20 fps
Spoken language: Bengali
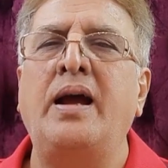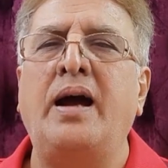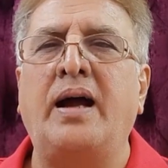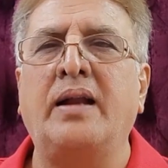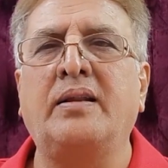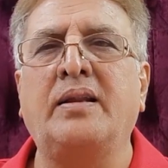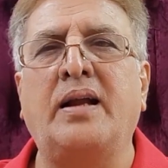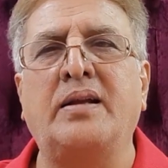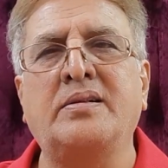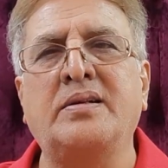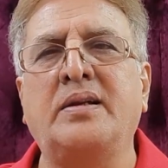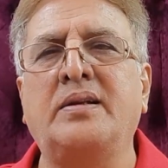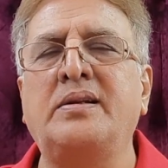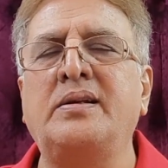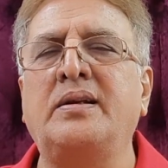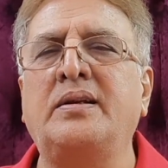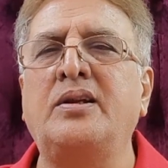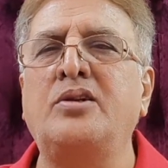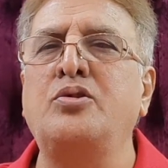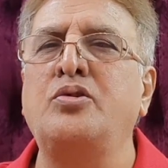আর তার সাথে
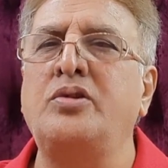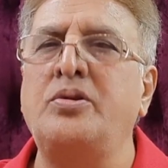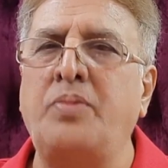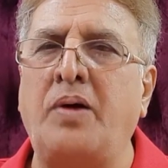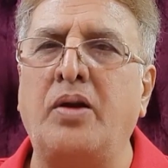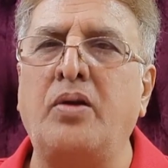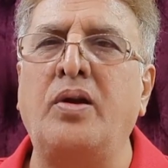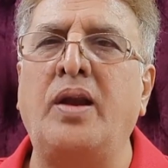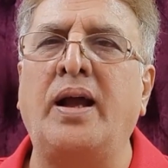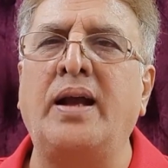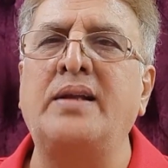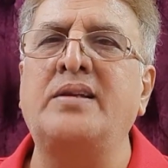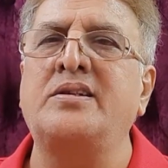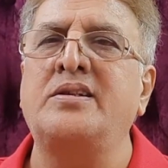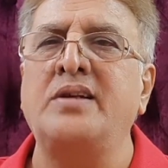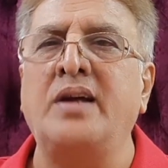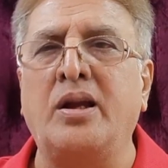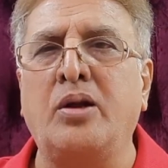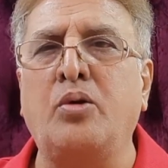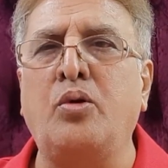সাথে যদি ভালো লাগে
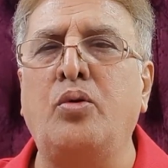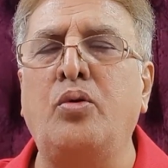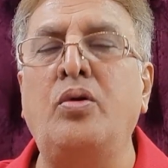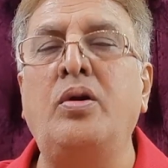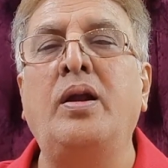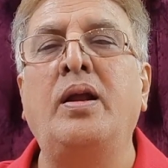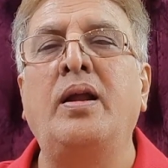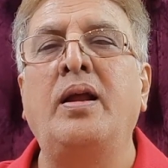শেয়ার করুন